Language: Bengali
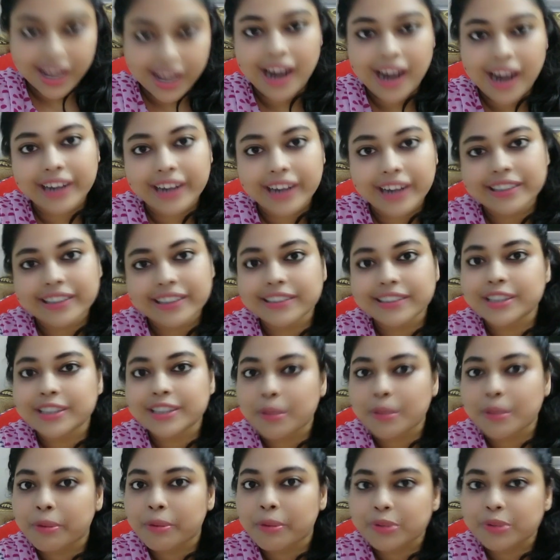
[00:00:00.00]
আর একটা
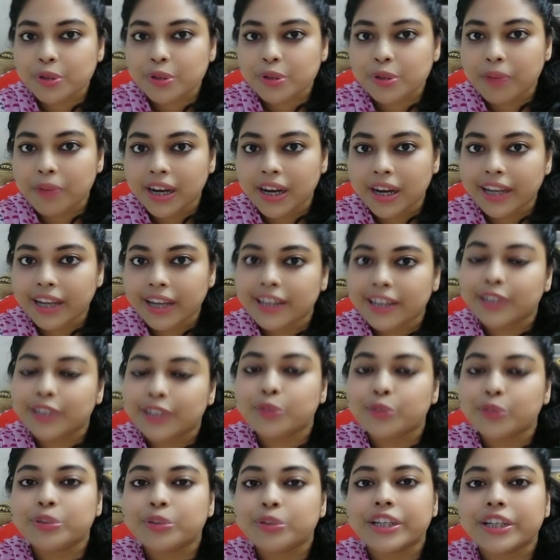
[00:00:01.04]
জিনিস আমার ভীষণ ভালো লাগে
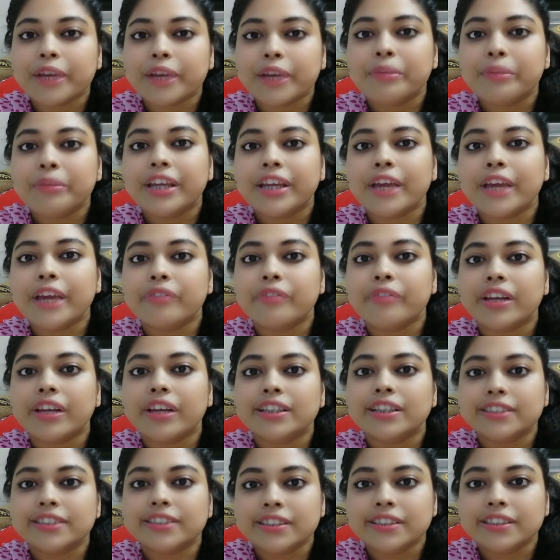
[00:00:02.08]
কিন্তু সেটা আমি খেয়ে
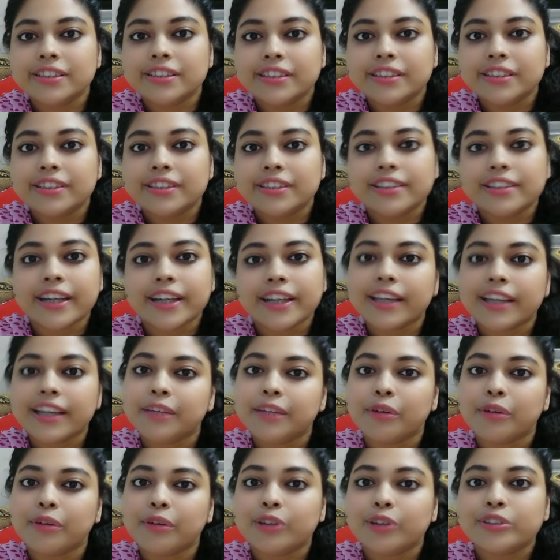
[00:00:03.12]
ফেলেছি সেটা
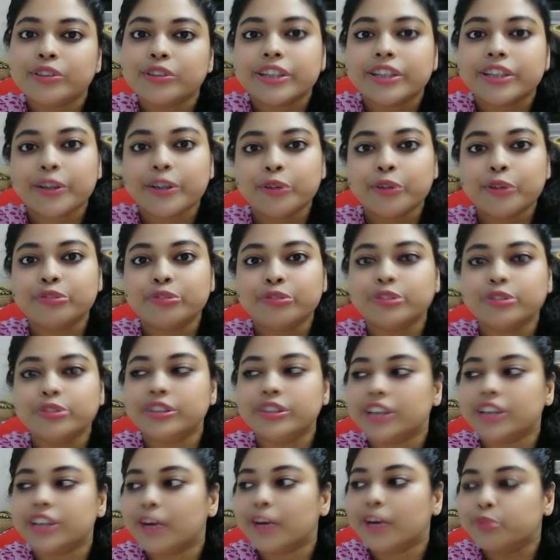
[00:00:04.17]
কি বলো তো সেটা হলো
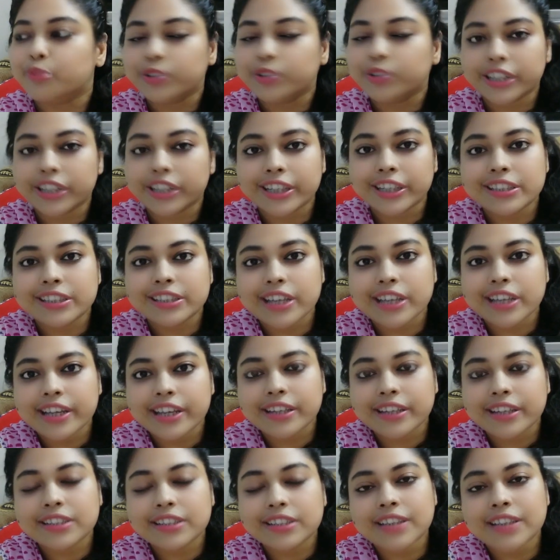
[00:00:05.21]
ভুট্টা ভুট্টাটা যেই
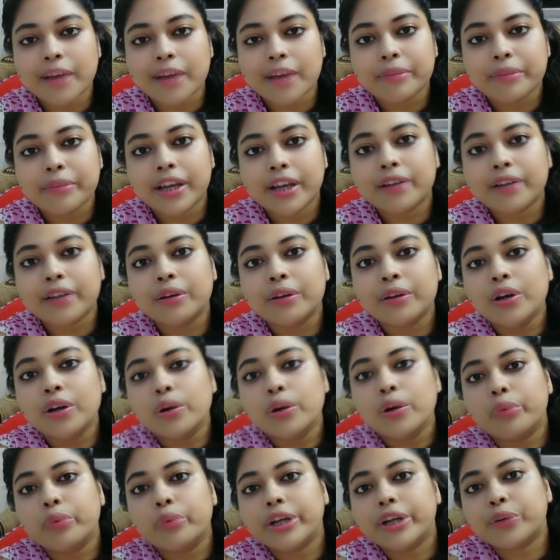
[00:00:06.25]
এনেছে আমি আর
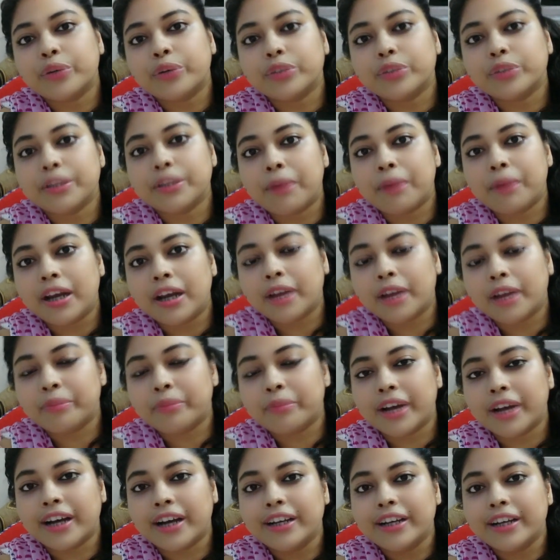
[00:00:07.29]
ওয়েট করতে পারলাম
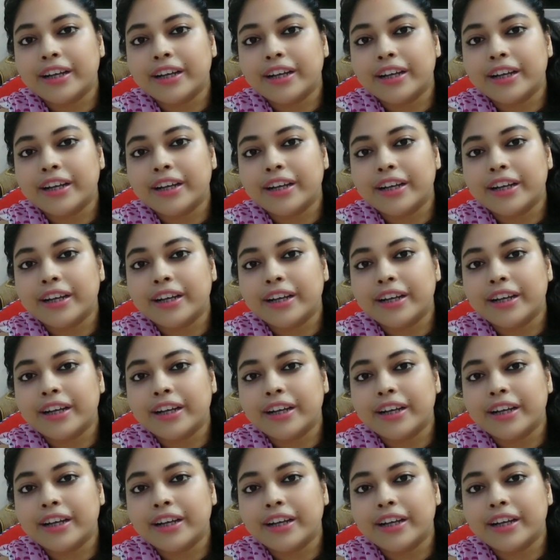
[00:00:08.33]
না